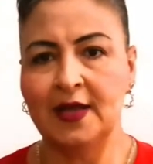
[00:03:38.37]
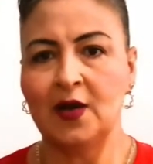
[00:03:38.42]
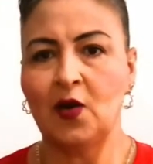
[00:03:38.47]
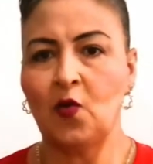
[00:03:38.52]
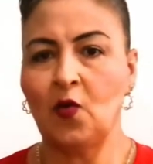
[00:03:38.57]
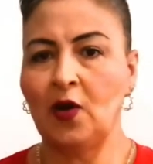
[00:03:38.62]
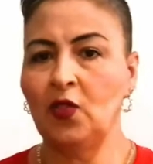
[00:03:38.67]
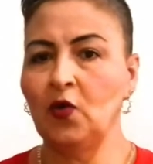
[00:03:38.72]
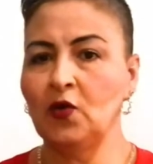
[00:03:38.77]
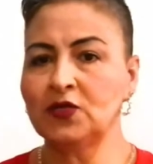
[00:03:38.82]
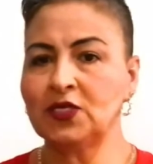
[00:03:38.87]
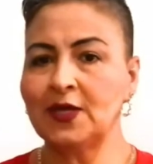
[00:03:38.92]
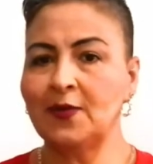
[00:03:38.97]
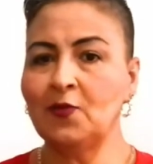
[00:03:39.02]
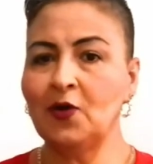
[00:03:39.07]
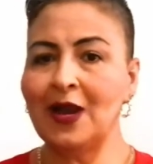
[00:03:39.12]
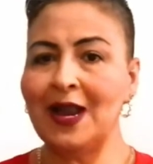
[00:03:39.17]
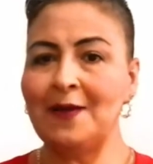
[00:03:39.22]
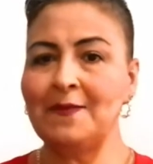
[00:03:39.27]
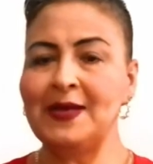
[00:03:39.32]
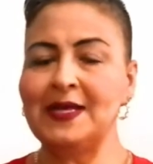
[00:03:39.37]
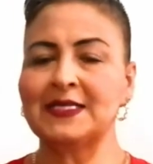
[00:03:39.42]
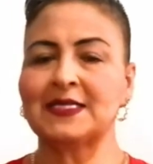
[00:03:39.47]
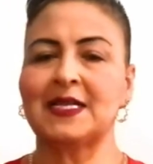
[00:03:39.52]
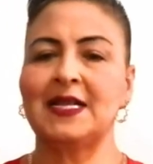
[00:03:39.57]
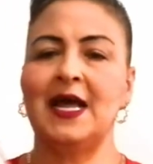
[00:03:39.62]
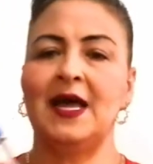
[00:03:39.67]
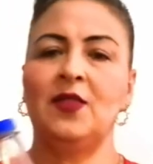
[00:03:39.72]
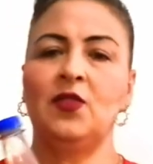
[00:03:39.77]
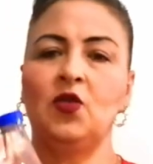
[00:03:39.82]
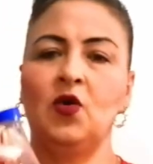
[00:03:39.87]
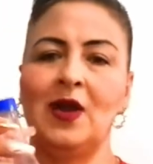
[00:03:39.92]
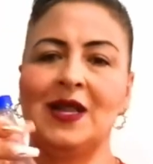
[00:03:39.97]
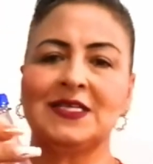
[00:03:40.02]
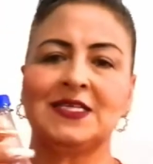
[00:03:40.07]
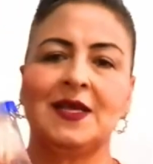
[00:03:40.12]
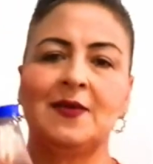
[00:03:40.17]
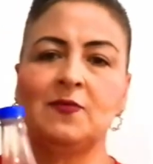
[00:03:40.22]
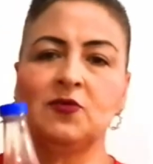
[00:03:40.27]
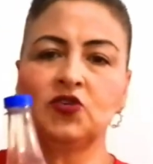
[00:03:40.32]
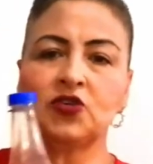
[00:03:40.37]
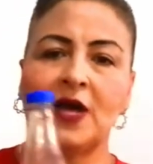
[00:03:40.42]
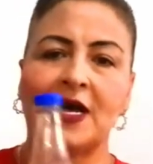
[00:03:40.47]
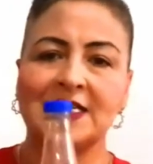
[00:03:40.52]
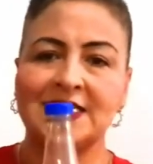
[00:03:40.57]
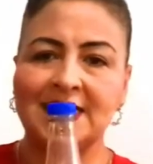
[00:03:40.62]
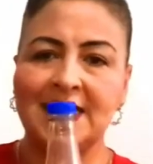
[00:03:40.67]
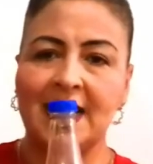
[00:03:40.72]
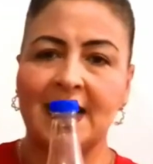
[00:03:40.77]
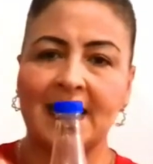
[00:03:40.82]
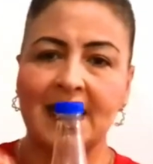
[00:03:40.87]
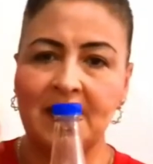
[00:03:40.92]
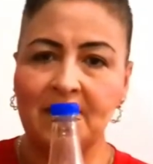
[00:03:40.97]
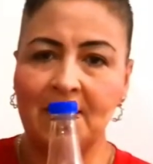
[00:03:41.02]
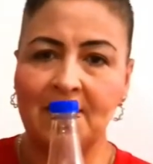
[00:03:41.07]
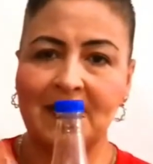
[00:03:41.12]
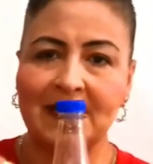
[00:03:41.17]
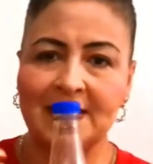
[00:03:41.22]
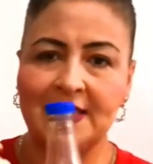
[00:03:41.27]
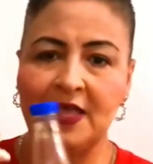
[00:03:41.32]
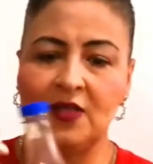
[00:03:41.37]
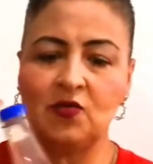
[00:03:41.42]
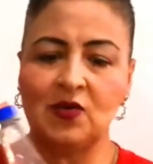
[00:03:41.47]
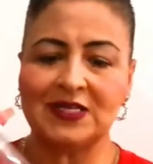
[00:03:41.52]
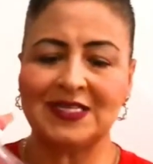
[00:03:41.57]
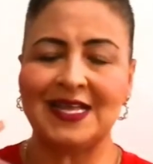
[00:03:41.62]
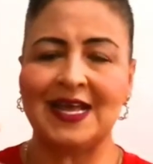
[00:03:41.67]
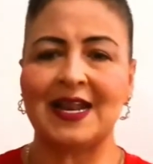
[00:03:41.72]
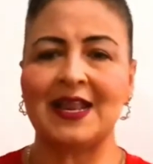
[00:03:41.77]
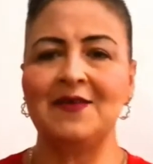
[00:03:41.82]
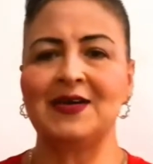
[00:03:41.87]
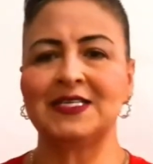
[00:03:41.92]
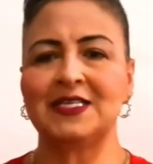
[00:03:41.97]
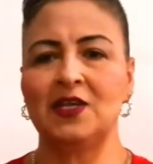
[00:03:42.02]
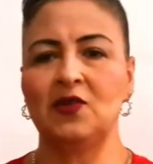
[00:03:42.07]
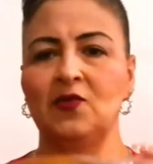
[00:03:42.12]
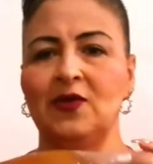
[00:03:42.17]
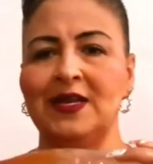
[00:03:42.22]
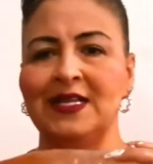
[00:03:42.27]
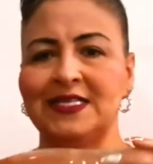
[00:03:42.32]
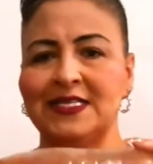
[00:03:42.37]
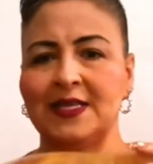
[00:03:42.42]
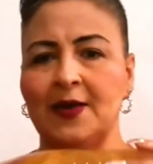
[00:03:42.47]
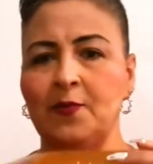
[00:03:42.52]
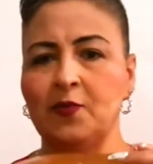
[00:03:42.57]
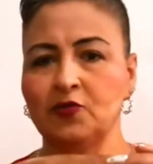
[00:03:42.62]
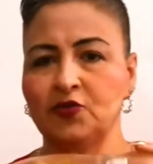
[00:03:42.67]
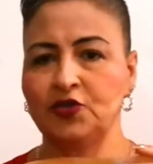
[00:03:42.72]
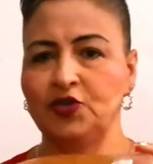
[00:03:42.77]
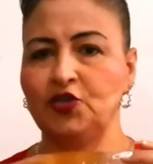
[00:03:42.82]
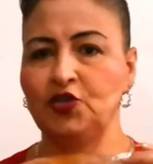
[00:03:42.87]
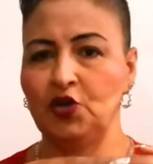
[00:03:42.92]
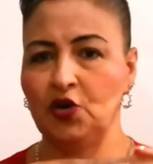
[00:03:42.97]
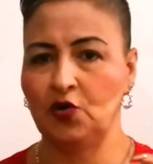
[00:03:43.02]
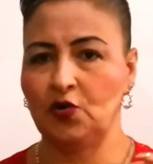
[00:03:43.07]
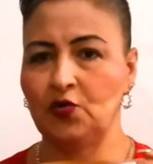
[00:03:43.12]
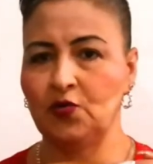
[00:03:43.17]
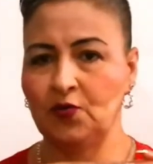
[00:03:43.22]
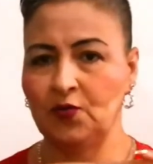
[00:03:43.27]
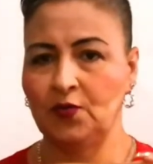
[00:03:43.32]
Cuando hacemos la mezcla no la hacemos hacia arriba batiendo hacia arriba, sino en esta posición.